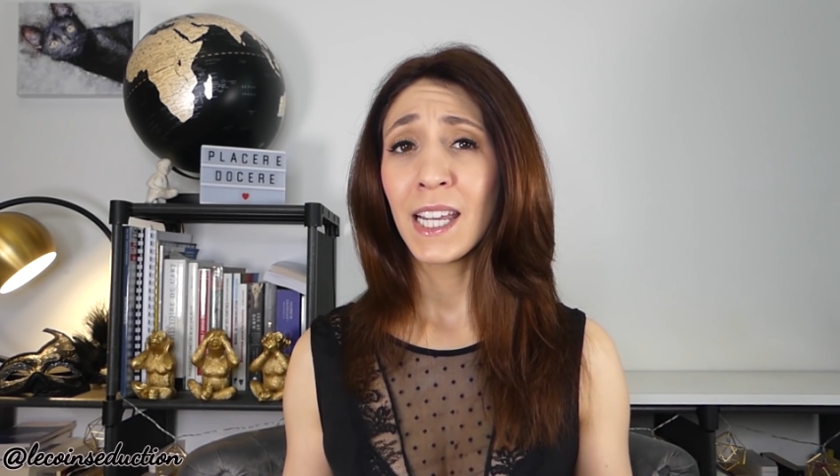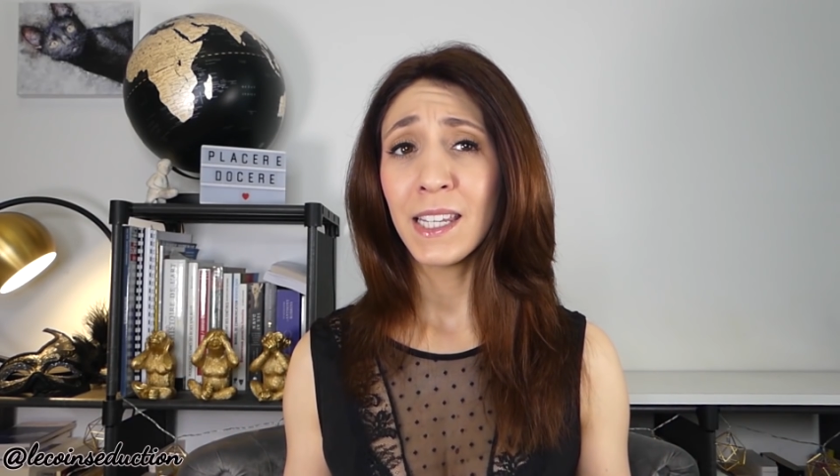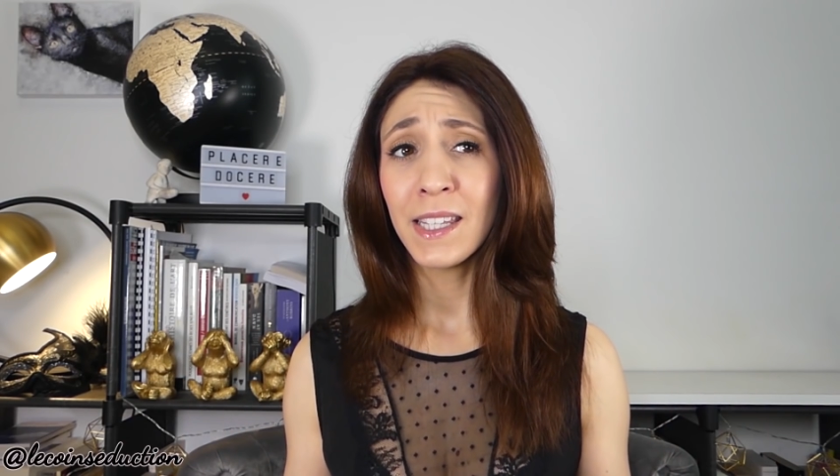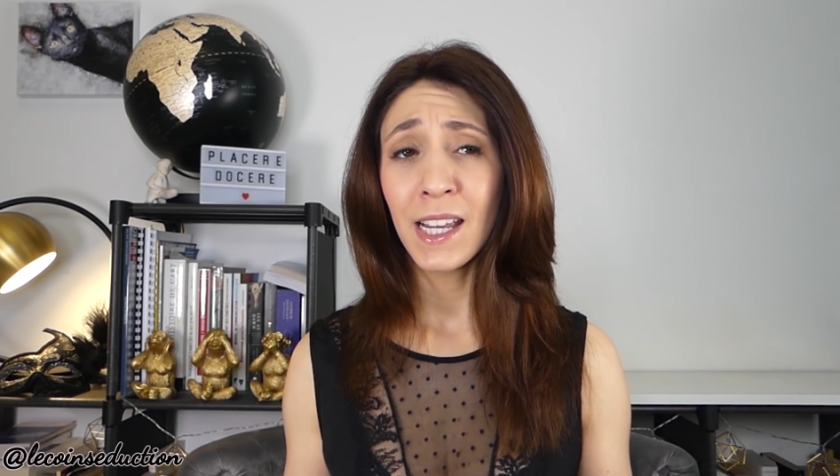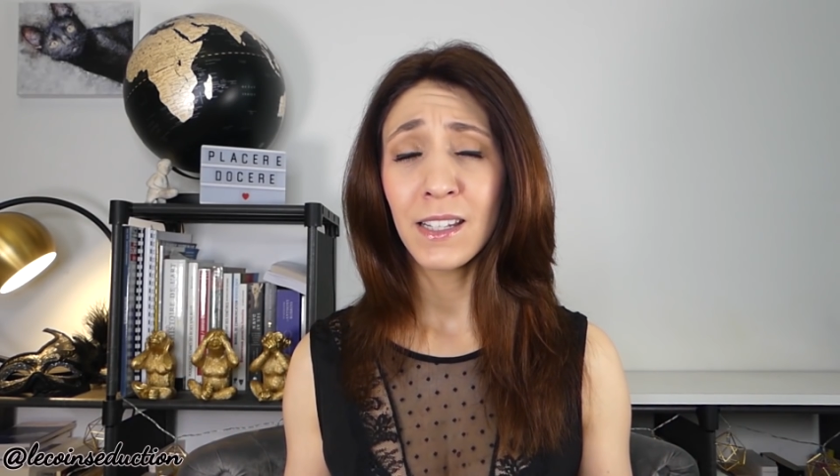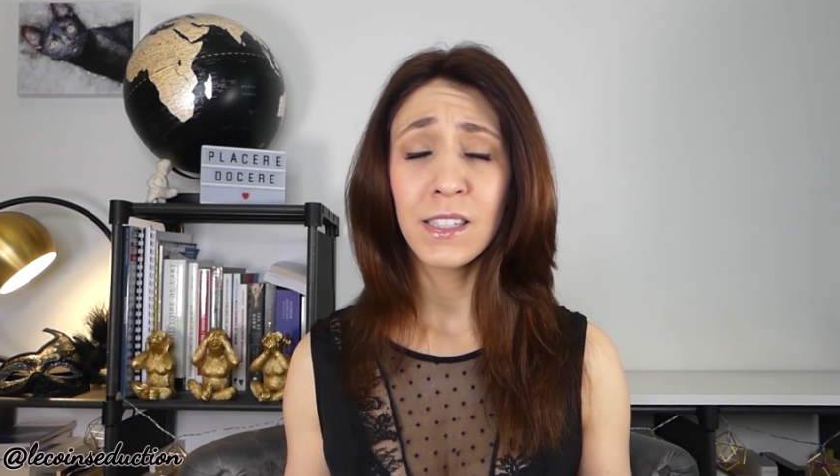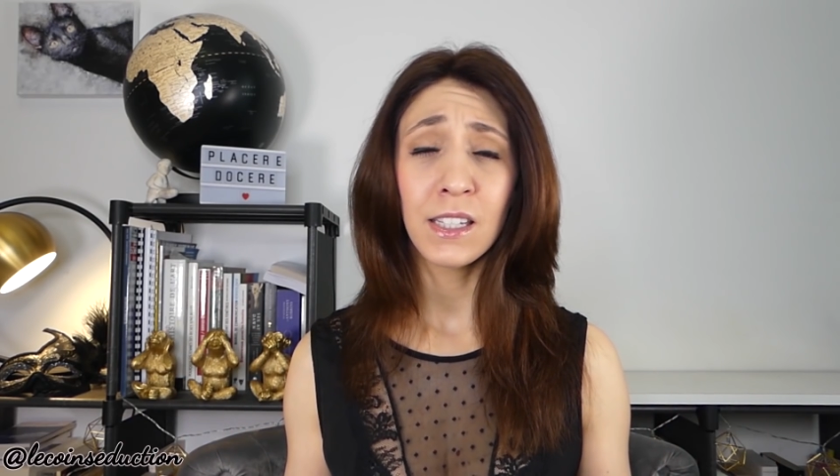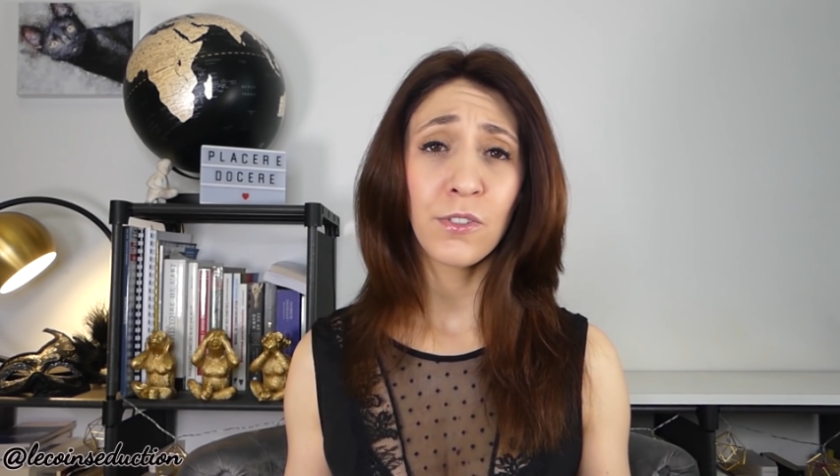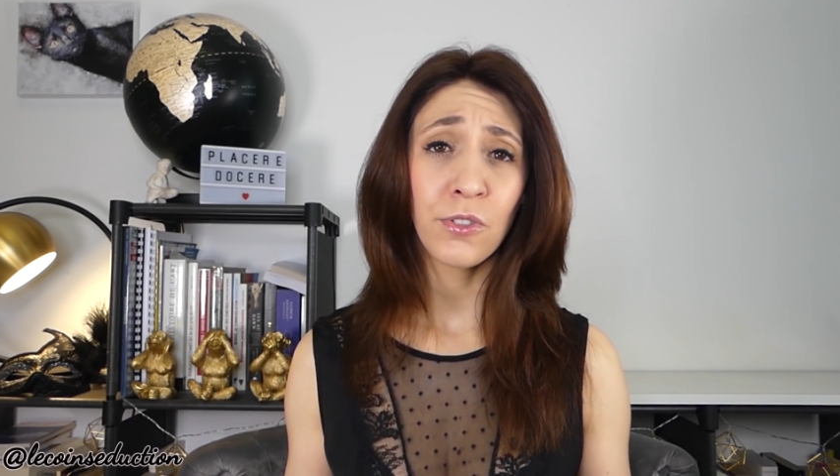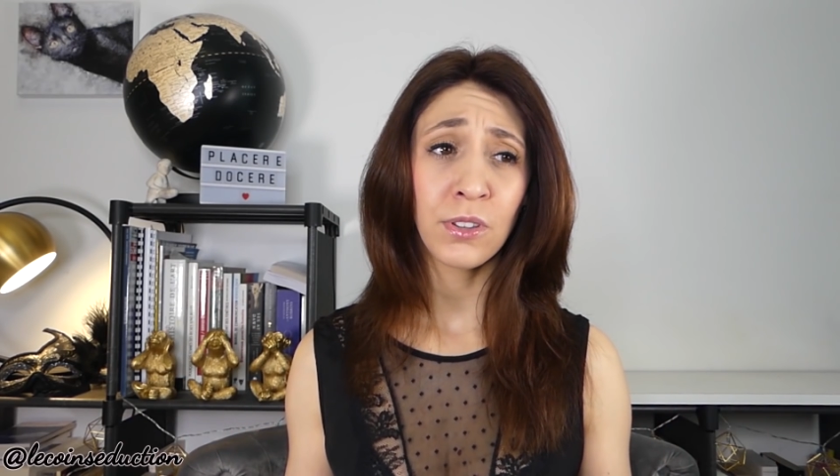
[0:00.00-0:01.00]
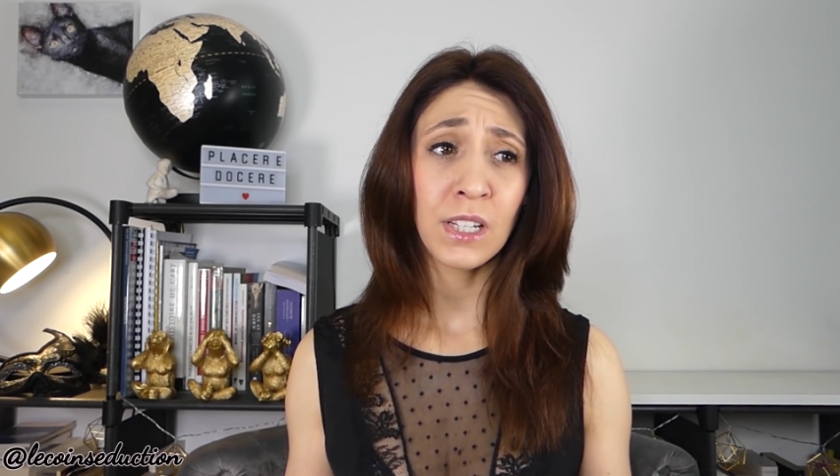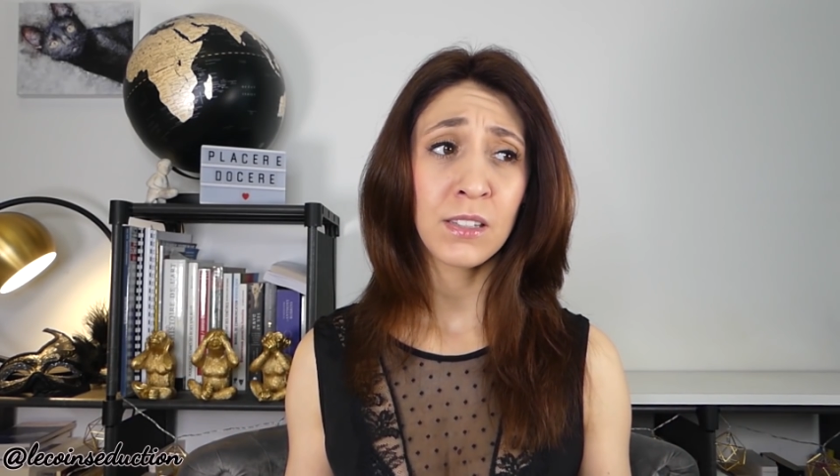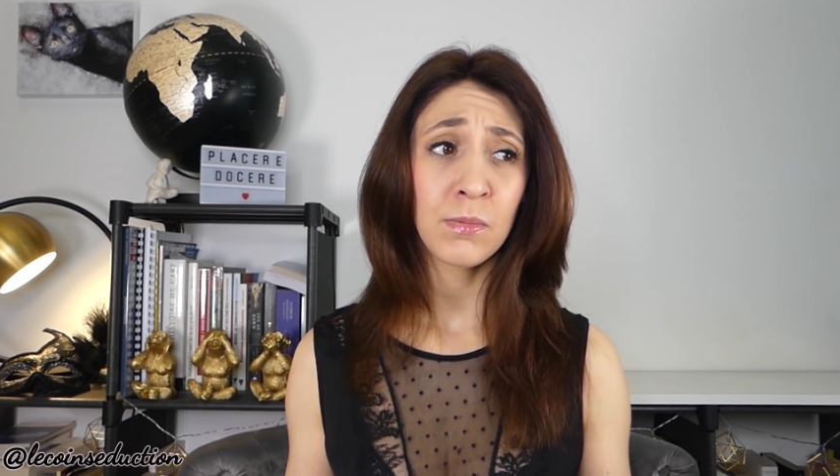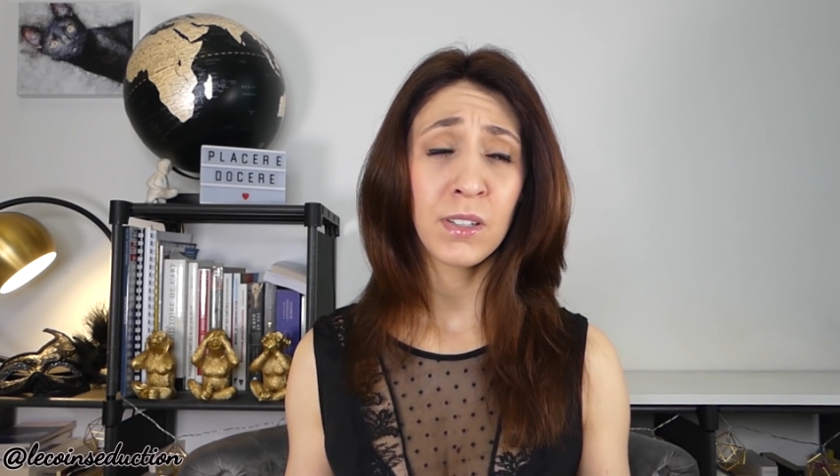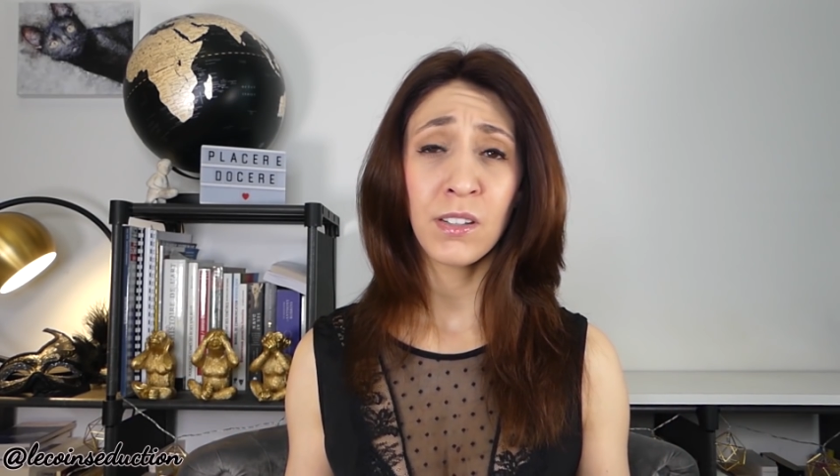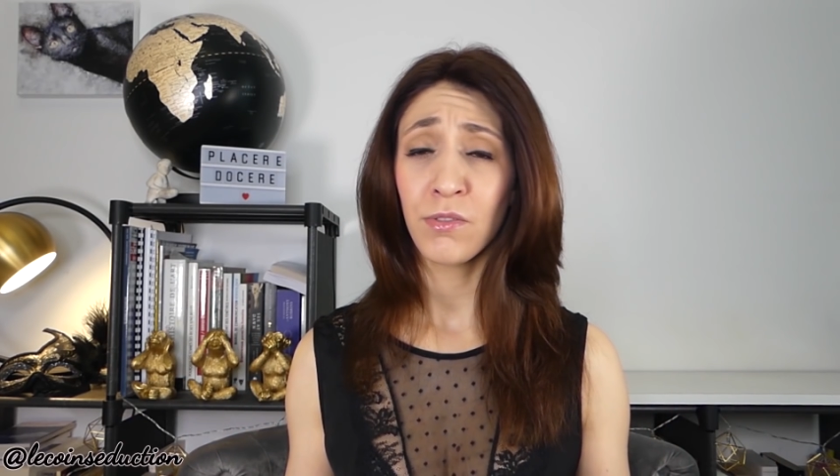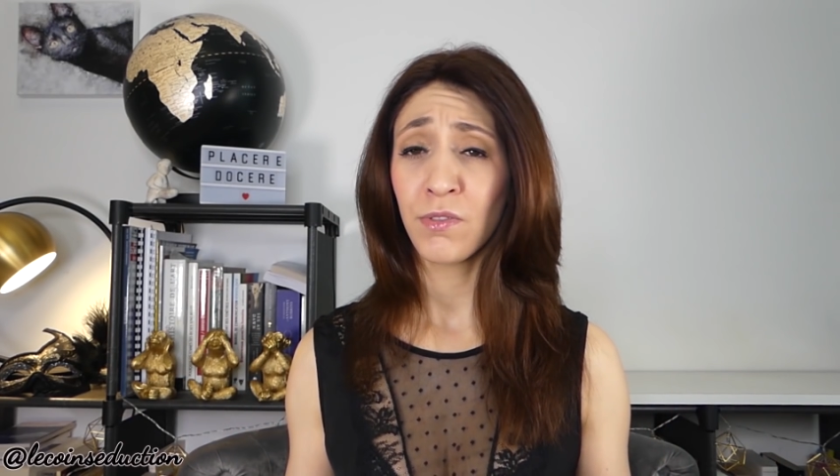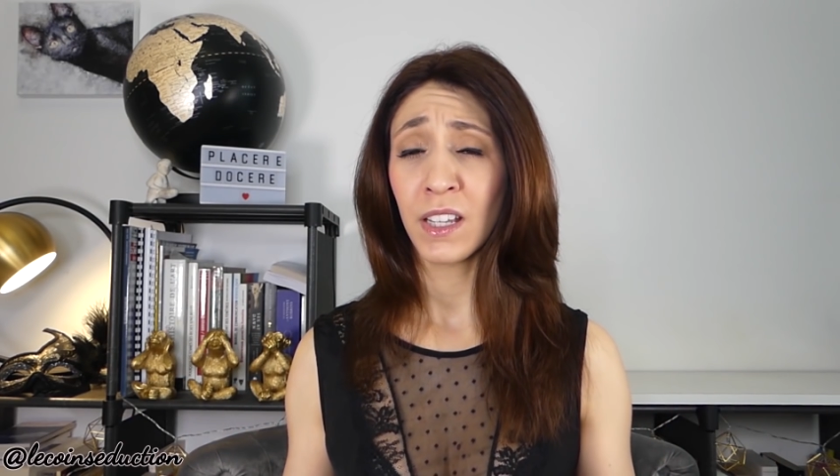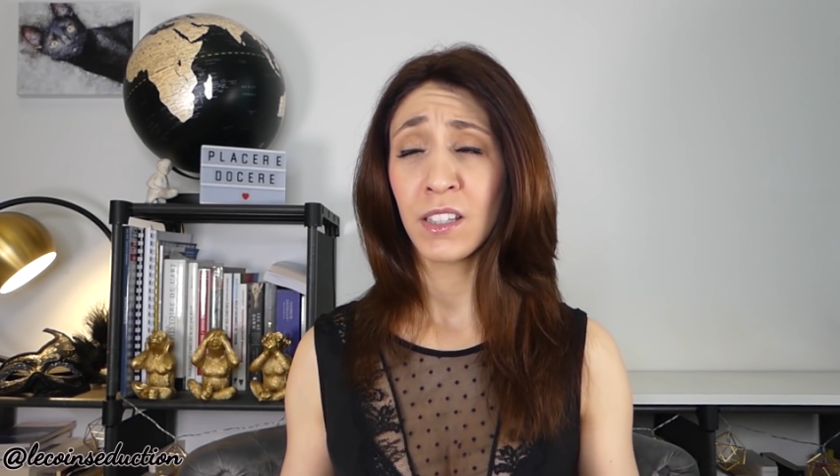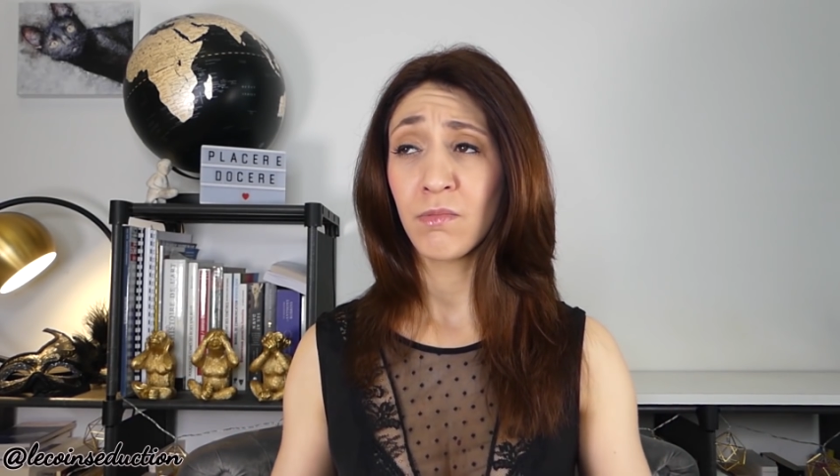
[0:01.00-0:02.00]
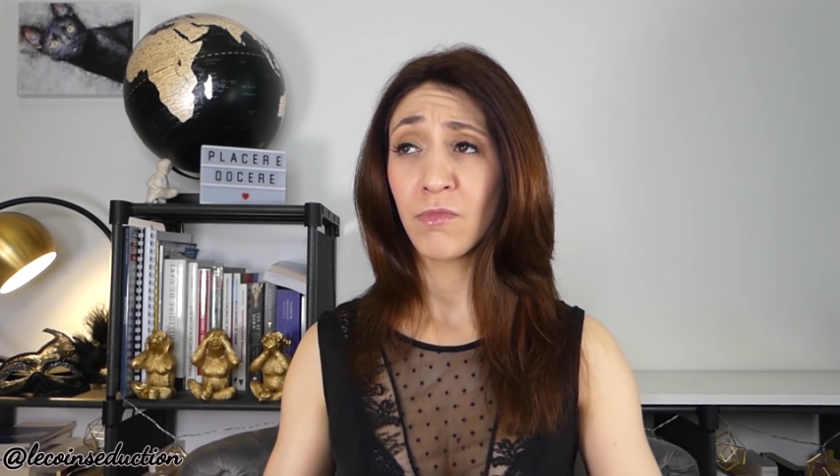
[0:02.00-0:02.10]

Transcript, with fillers: l'idéaliser, fantasmer, vous faire des,